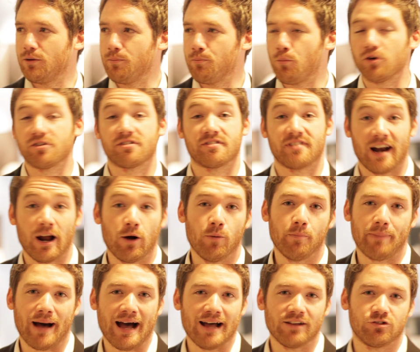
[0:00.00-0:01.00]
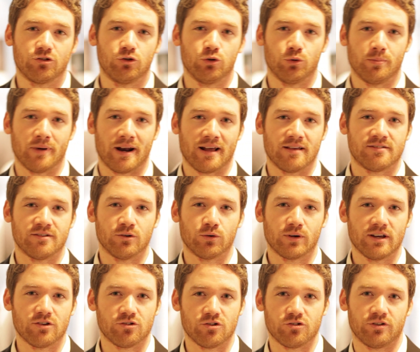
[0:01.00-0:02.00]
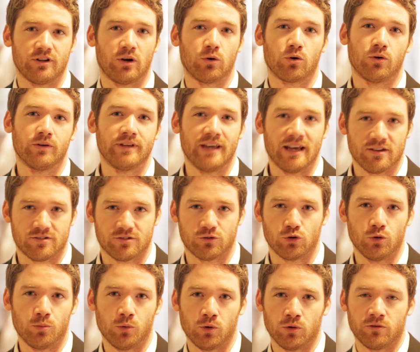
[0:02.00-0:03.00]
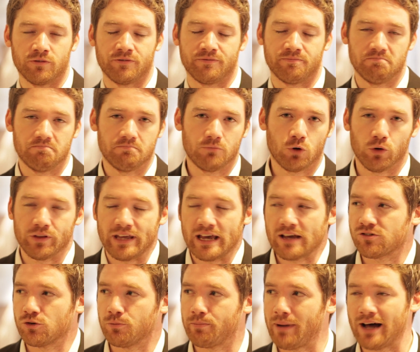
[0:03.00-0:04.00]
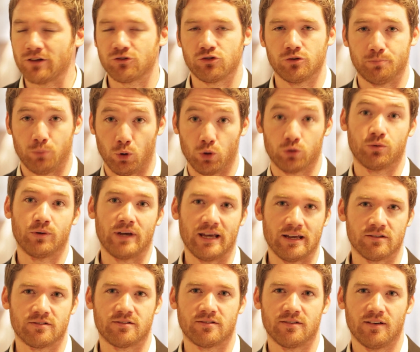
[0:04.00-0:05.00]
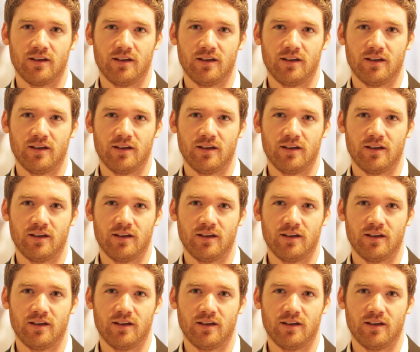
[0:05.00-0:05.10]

Mostrar um parte do Brasil que a gente não conhece, todo mundo conhece o parte português